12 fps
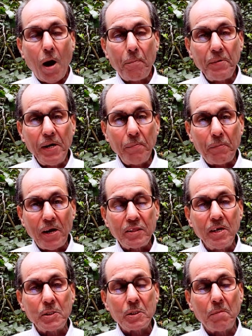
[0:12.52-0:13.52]
अपने
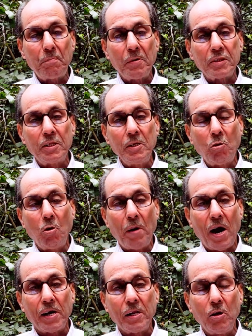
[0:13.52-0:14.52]
पैतृक संपत्ति को
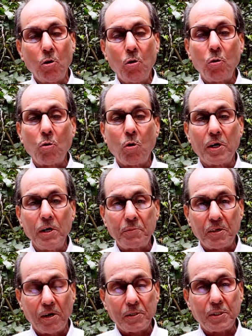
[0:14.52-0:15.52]
बाहरी लोगों को
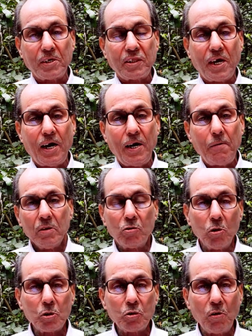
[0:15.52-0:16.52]
गिफ्ट कर सकता है
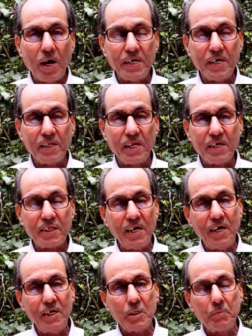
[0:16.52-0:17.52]
दोस्तों आइए
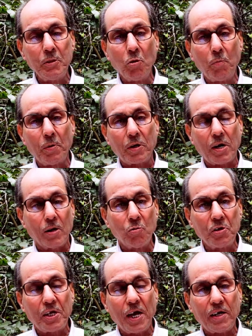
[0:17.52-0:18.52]
देखते हैं इस बिंदु पर
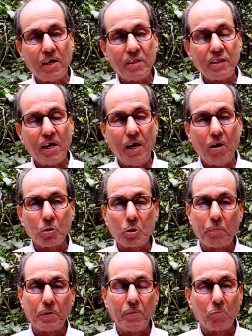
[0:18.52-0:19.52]
कानून क्या कहता है और
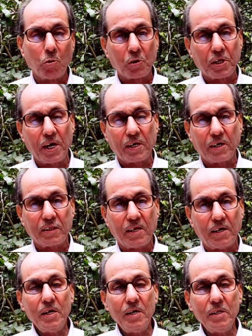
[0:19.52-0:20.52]
सुप्रीम कोर्ट क्या
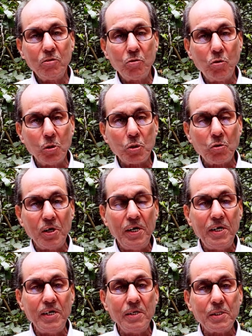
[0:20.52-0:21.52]
कहता है दोस्तों
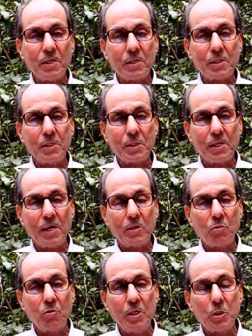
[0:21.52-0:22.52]
इंडियन सक्सेशन
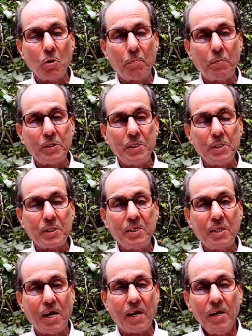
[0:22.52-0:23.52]
एक्ट 1925
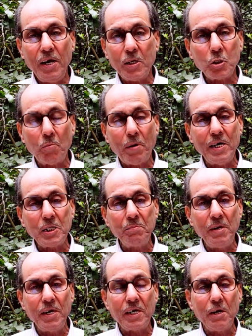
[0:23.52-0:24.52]
की धारा
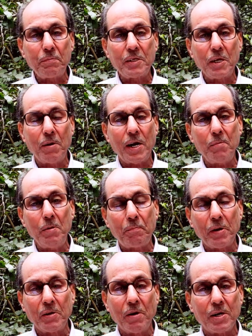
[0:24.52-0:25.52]
122 में गिफ्ट के बारे में
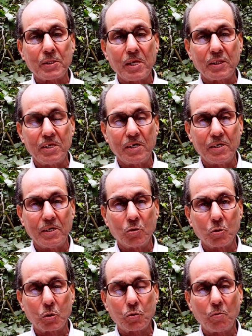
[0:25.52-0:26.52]
परिभाषा दी गई है
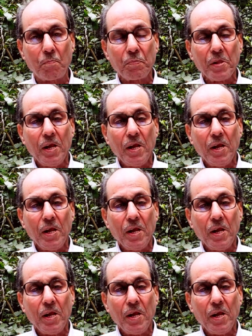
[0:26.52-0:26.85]
दोस्तों